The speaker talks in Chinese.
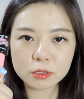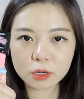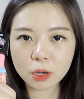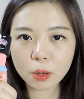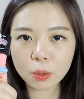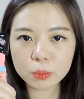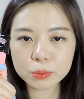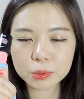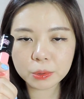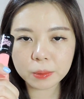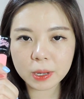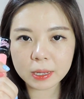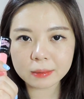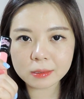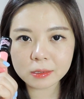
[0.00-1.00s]
之后做
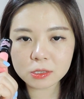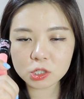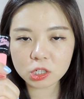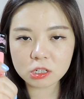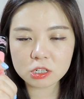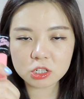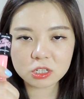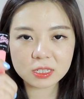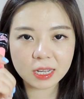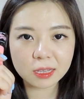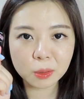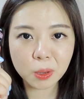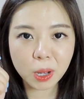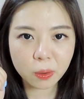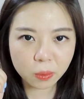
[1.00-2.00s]
完这个指甲
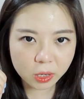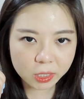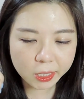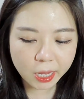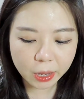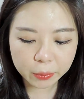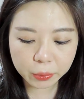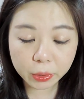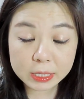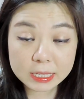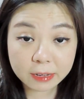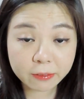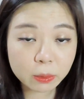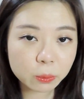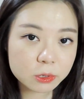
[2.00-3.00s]
的话，我肯定还会
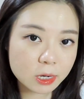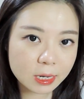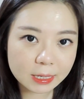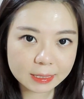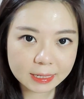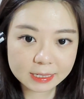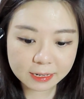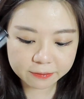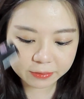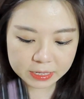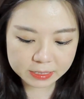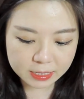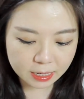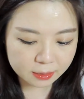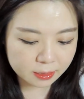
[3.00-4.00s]
在微博上跟大家分
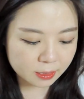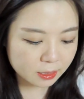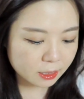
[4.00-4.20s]
享。